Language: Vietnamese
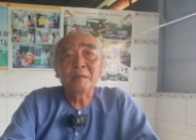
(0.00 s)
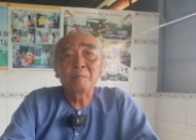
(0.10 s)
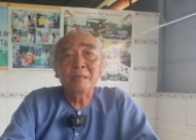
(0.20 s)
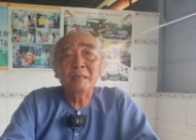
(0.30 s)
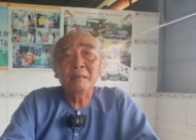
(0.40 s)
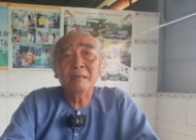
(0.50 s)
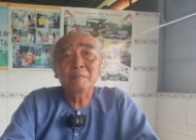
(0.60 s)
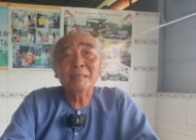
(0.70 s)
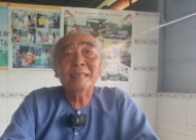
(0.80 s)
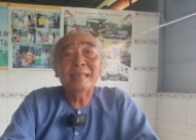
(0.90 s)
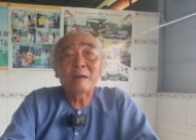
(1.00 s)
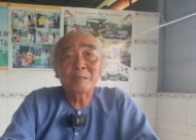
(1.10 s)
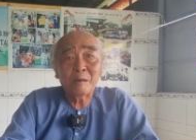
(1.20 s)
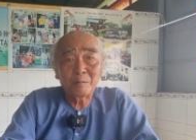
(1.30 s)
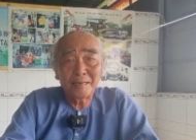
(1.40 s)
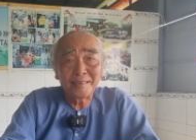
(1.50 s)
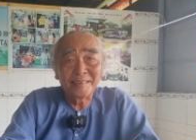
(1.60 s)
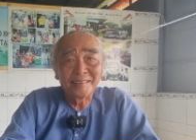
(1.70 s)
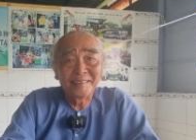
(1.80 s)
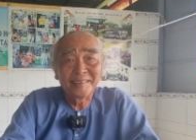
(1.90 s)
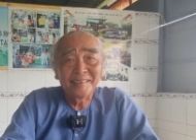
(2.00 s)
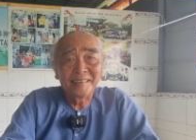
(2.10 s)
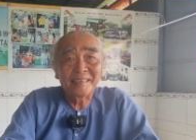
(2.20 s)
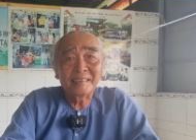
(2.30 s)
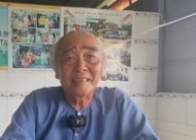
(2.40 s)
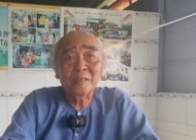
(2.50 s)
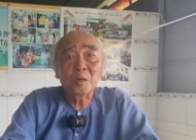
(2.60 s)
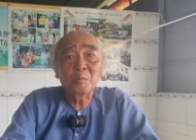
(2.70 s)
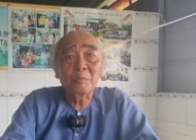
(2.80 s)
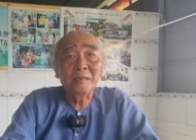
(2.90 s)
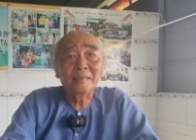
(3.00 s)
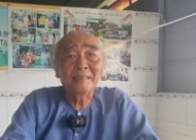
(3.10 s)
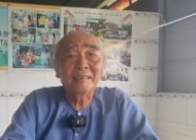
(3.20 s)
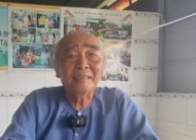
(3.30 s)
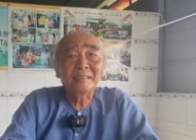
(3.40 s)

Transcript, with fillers: tìm cái bát chánh đạo xong đi yeah. Dạ. à, thì con mới à,